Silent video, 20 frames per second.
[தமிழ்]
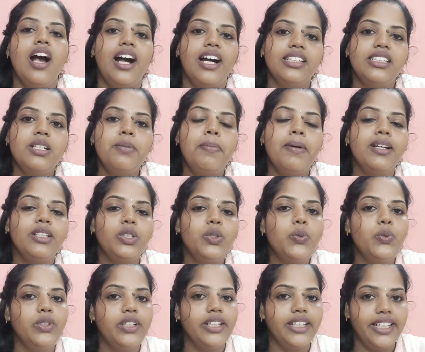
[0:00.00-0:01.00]
அதை பார்த்து
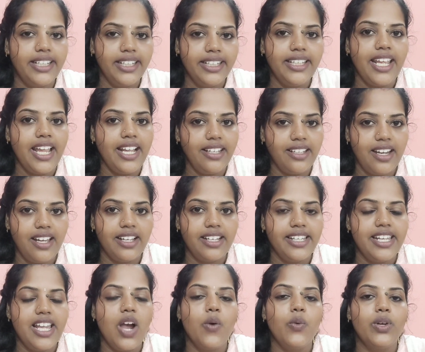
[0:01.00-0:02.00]
உங்ககிட்ட கேட்குறாங்க
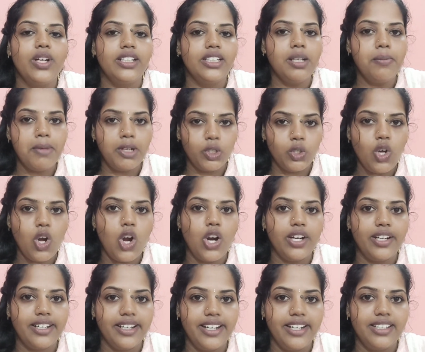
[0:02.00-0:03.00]
இல்லையா அவங்கள்ட்ட மட்டும்
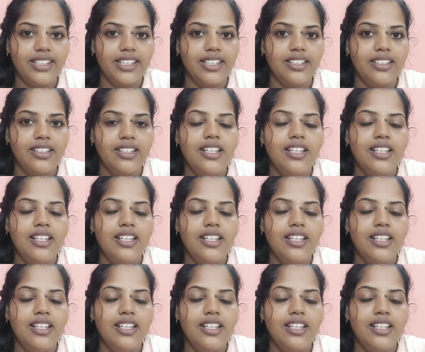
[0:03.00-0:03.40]
ஆர்டர் எடுங்க